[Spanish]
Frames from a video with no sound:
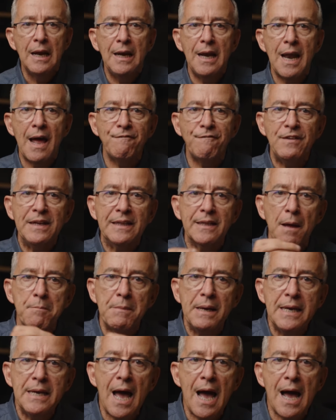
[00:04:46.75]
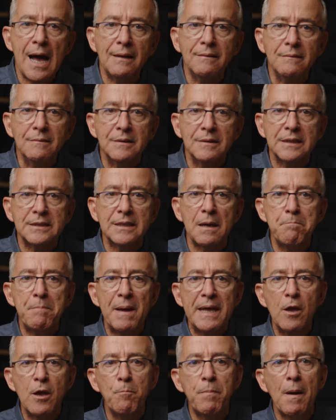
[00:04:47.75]
La vitamina A
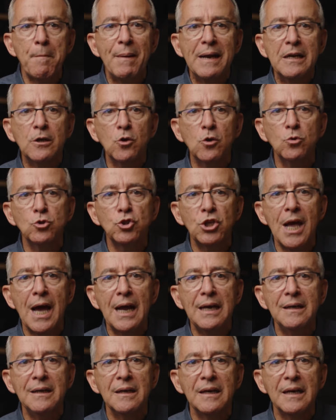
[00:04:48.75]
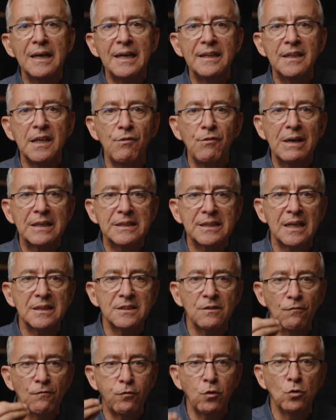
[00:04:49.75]
desempeña un papel crucial en
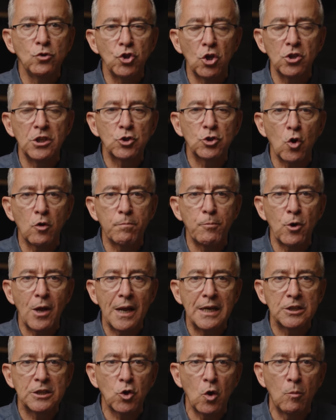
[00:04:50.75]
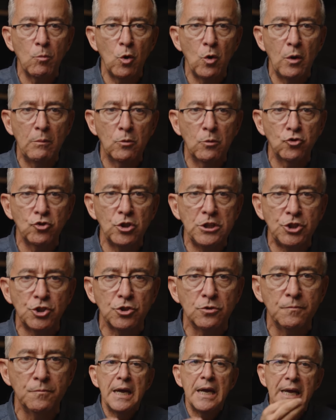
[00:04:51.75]
diversas funciones corporales, como lo hemos dicho.